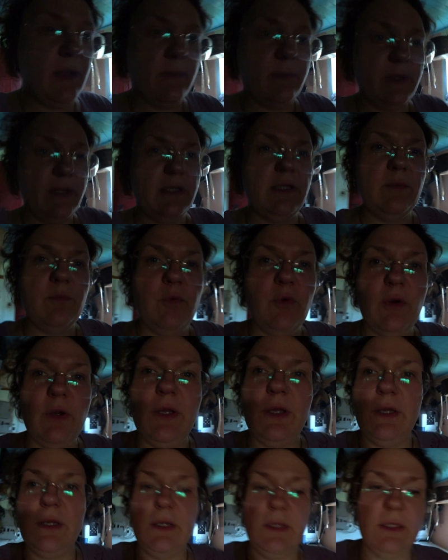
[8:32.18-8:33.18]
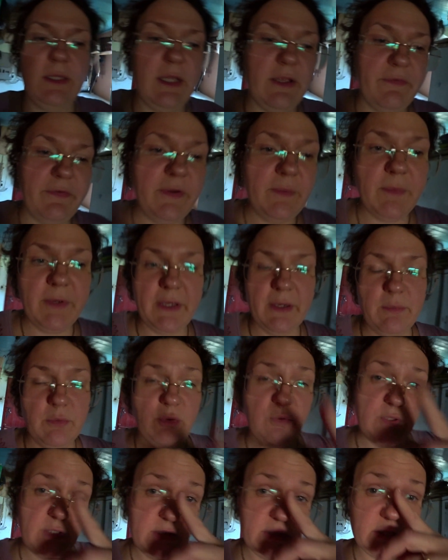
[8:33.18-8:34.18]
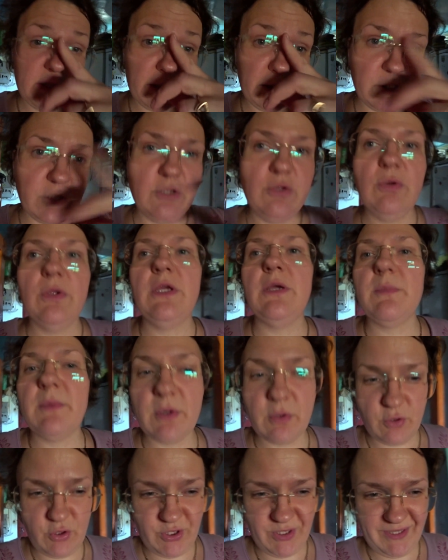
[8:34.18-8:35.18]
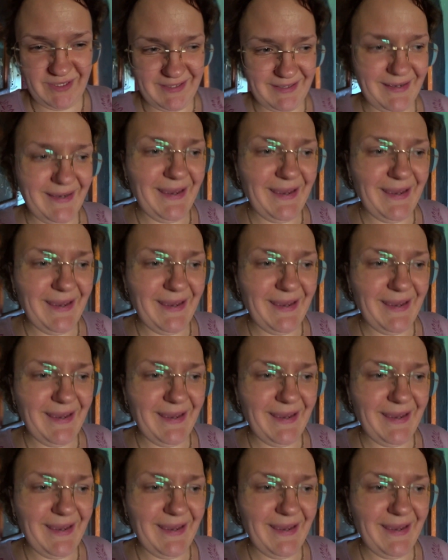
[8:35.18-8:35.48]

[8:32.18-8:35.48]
Поэтому для Фимы я буду делать, конечно, другие мороженки.